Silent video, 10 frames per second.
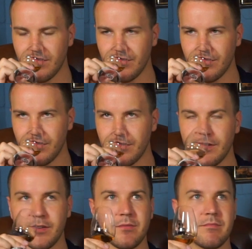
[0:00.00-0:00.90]
so
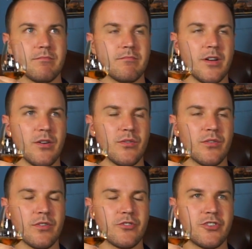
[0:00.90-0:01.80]
eine, ja, und
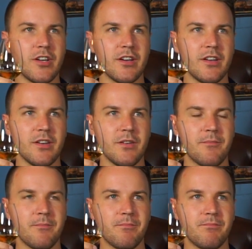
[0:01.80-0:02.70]
so eine Sherry,
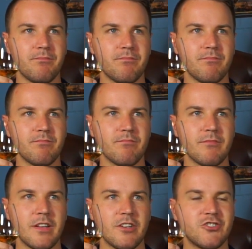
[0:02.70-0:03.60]

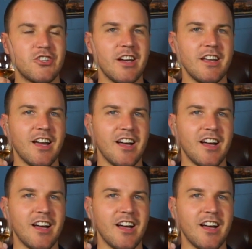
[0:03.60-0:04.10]
Sherry